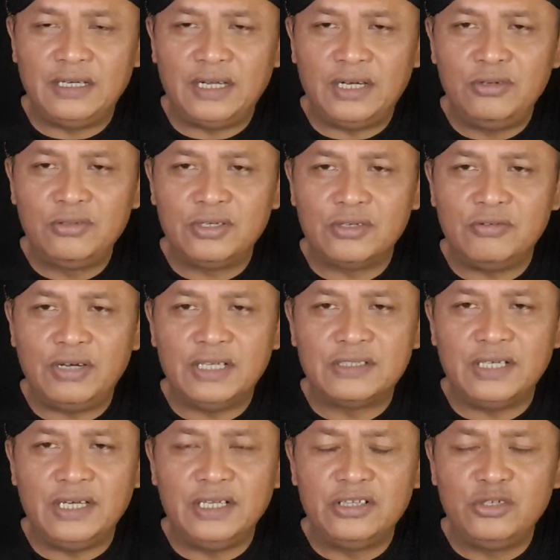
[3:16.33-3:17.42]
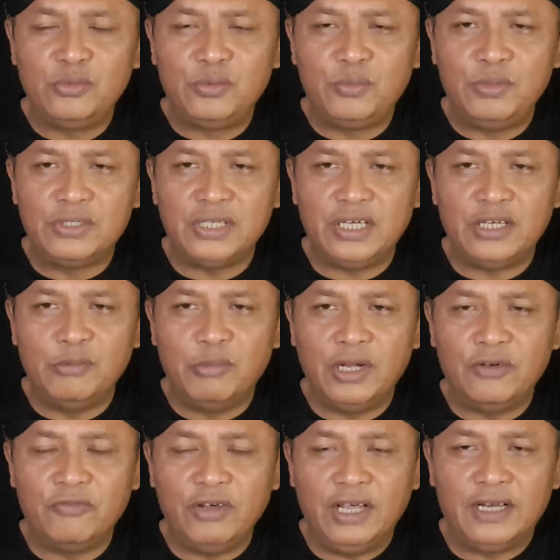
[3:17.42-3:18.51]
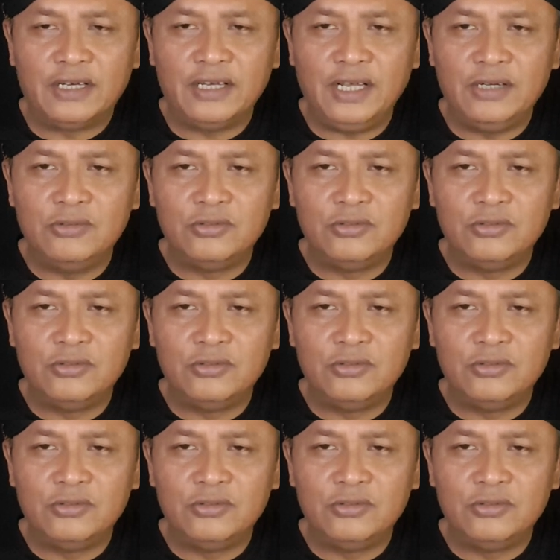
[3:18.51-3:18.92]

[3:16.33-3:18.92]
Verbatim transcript: lalu kekuasaan itu bisa dimanfaatkan